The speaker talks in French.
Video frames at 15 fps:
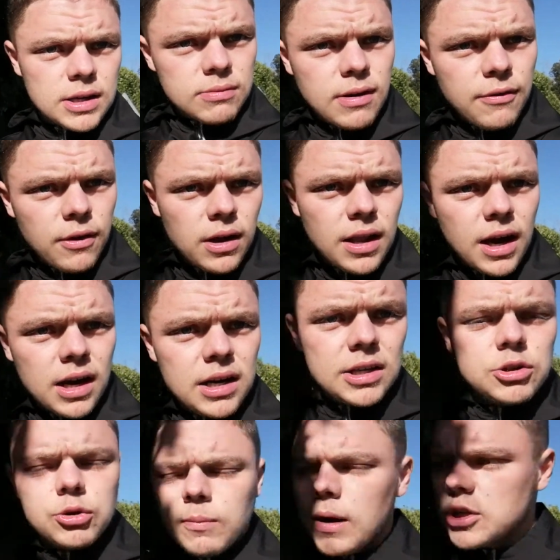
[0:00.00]
va faire la clé
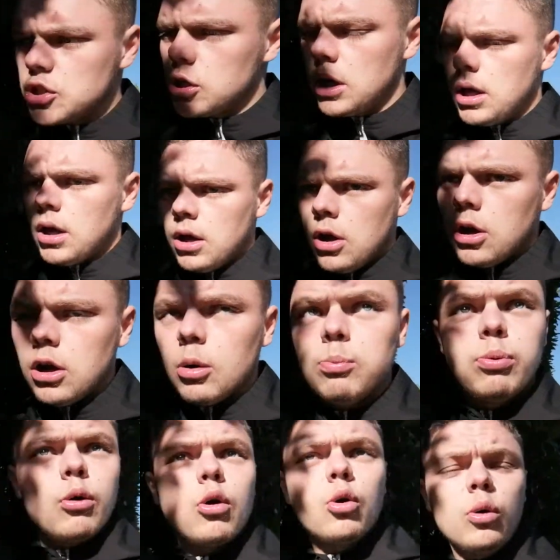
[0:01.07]
du match euh,
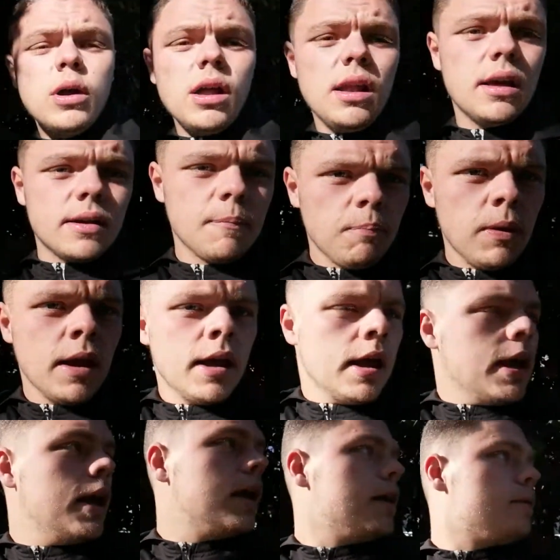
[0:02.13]
pour l'OL
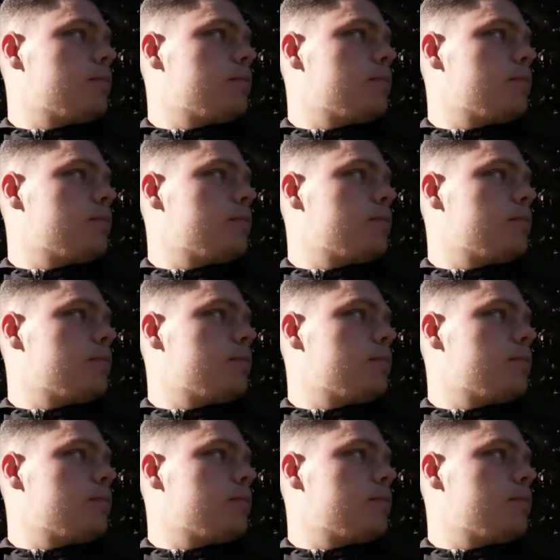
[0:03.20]
et